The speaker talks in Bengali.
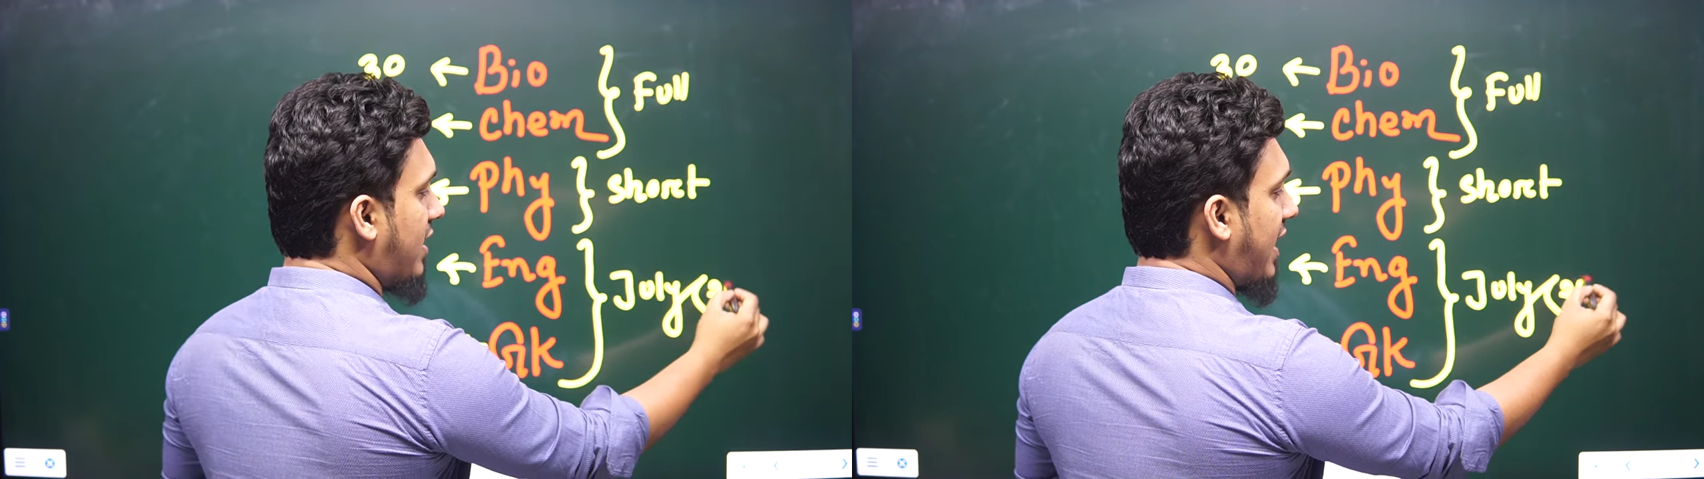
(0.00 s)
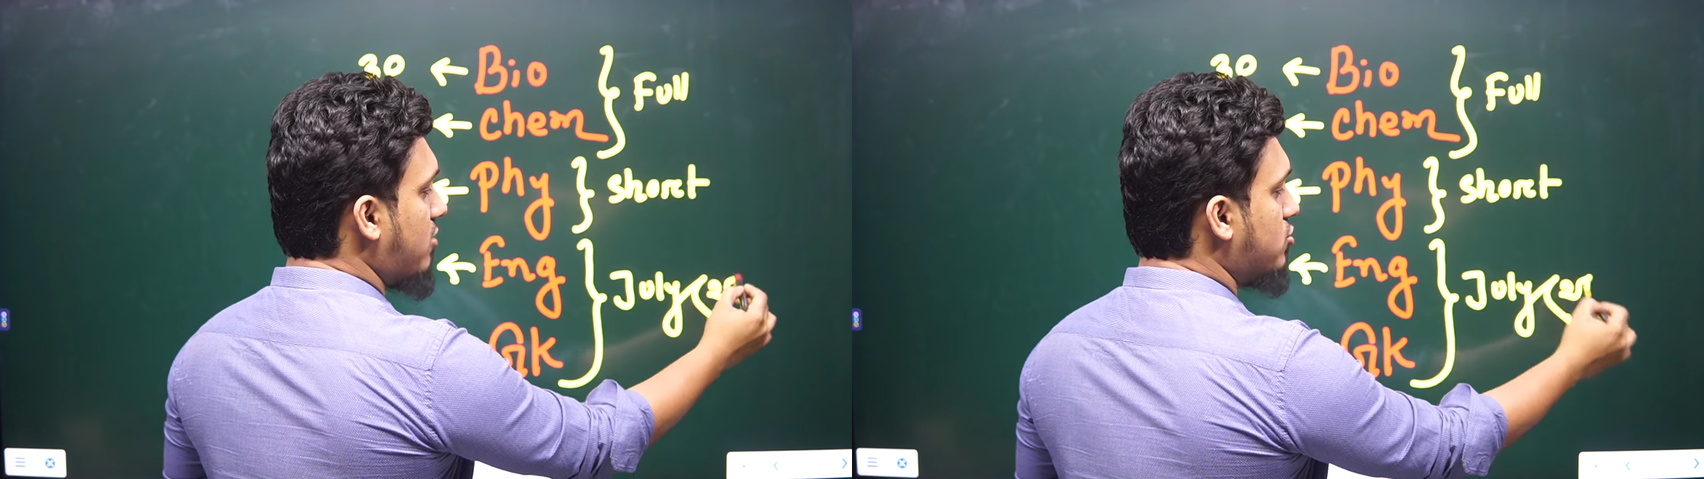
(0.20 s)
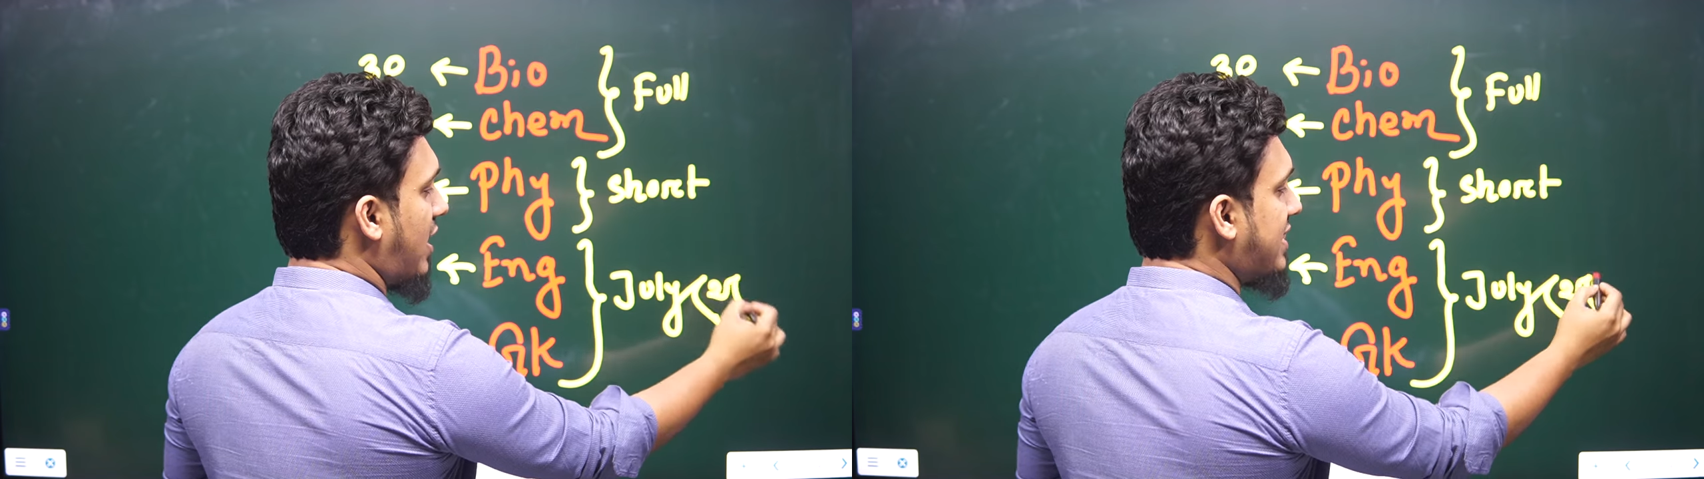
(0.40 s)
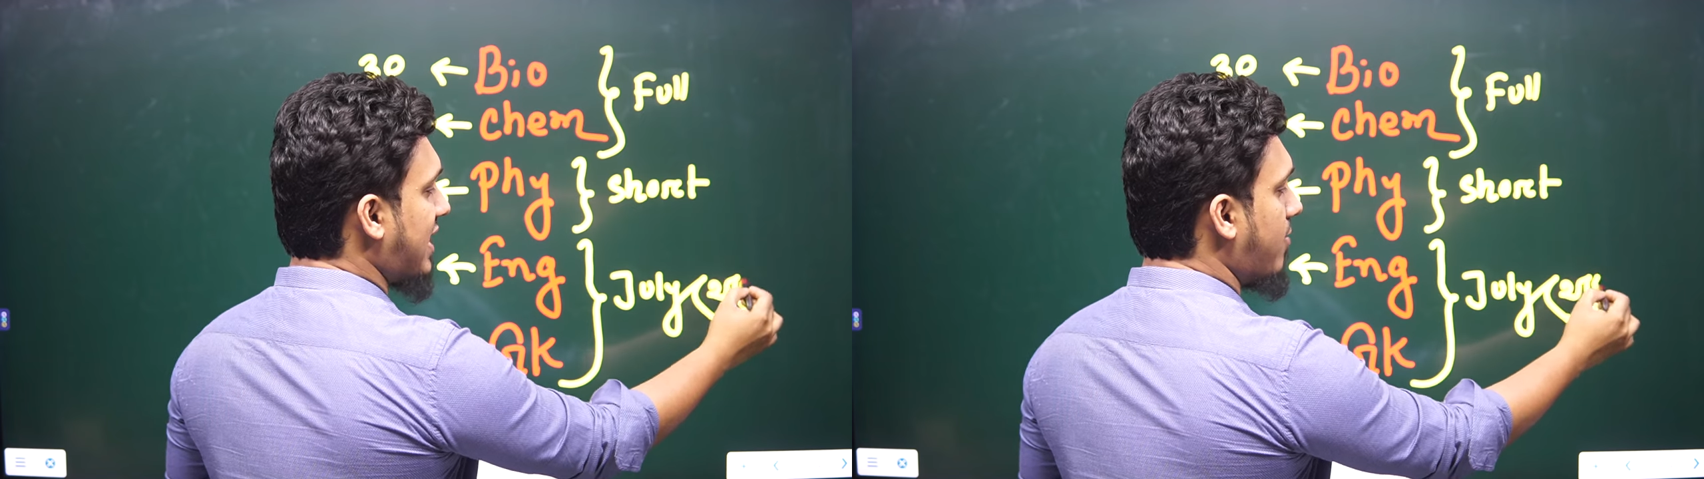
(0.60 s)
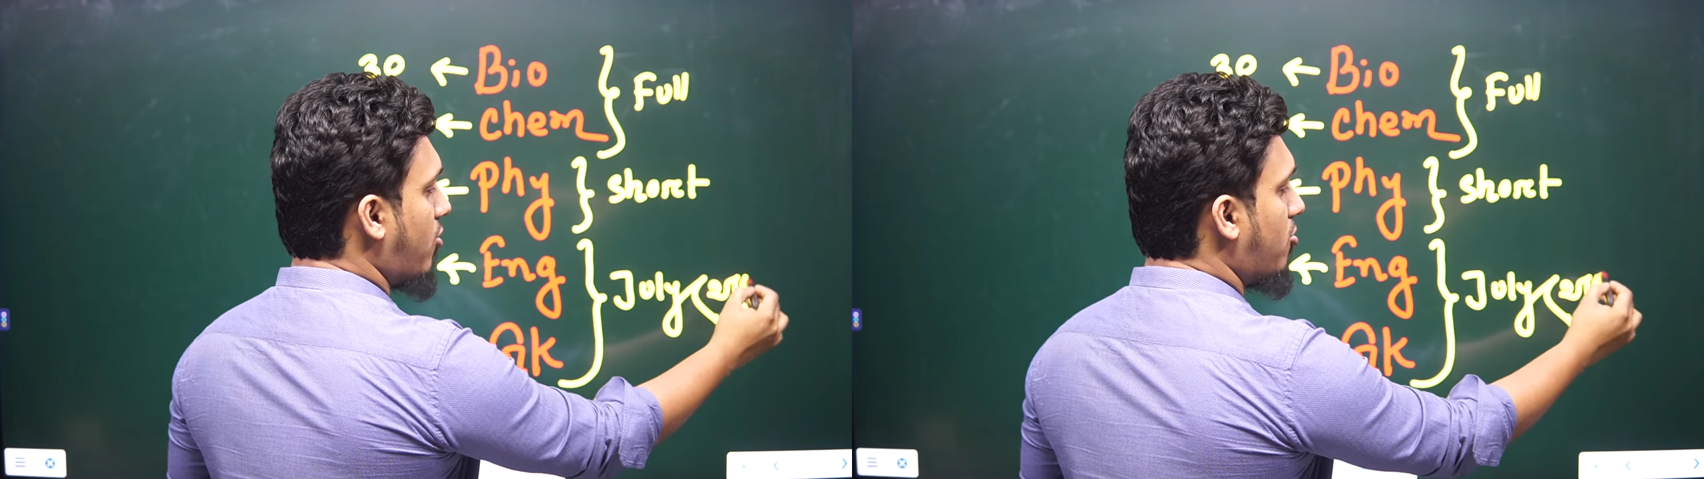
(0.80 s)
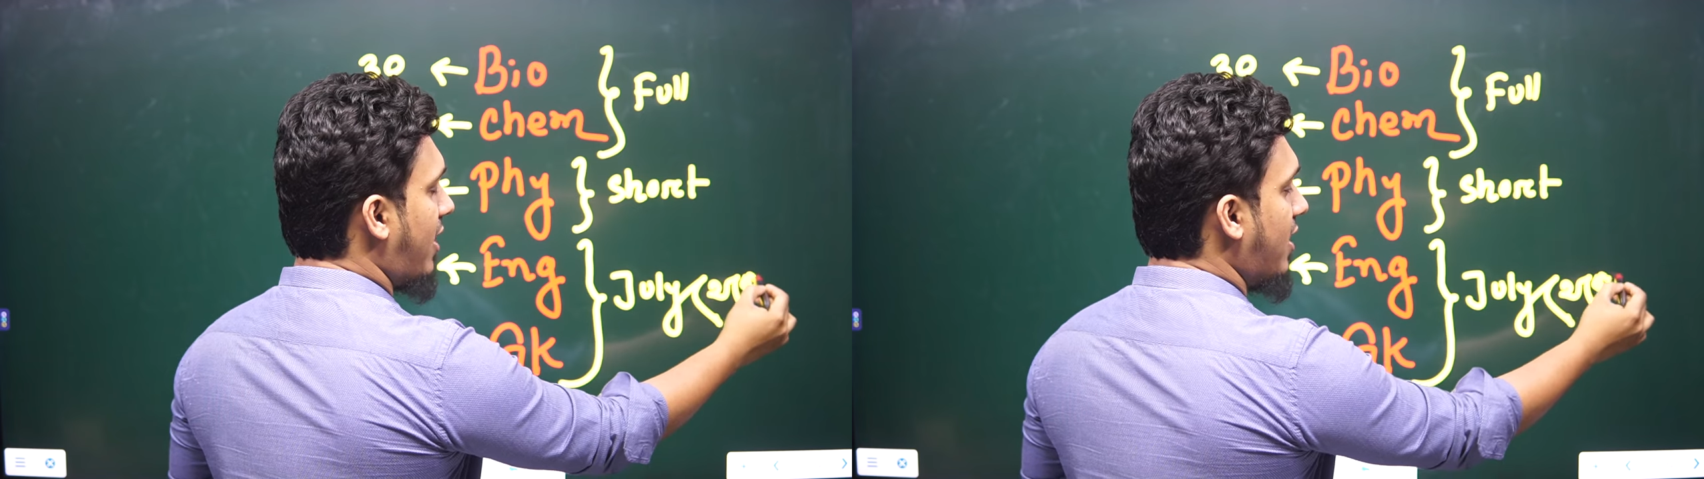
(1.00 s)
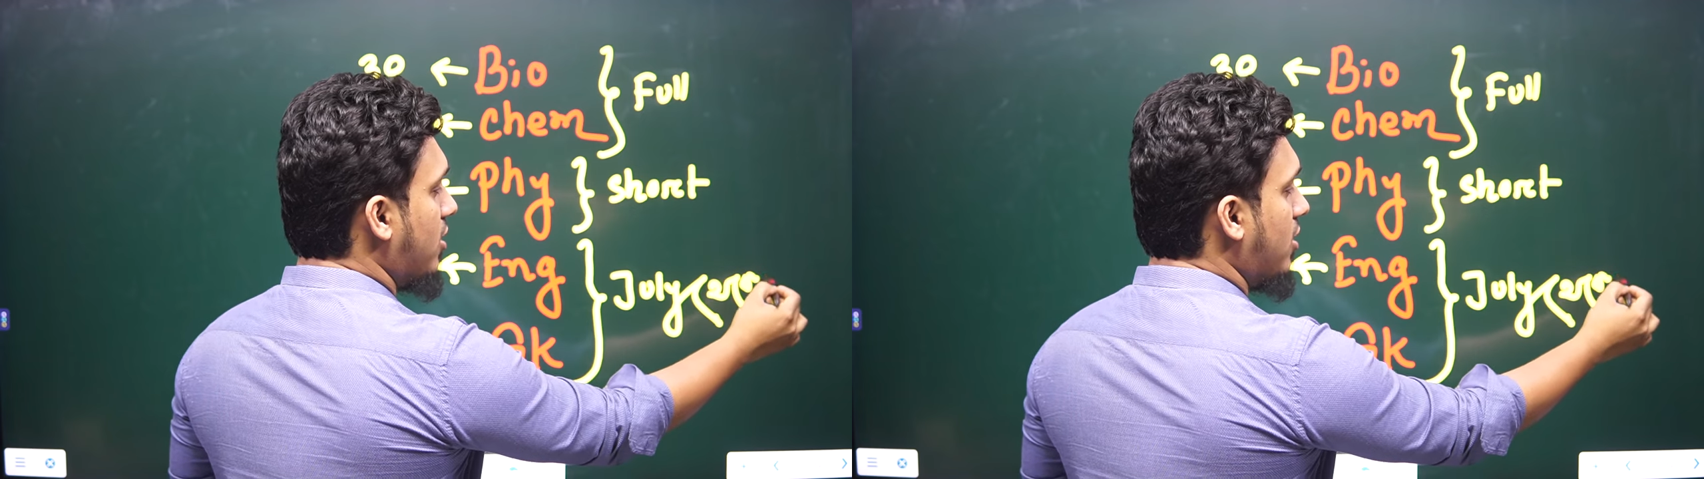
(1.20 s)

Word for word: কেন জুলাই থেকে পড়বা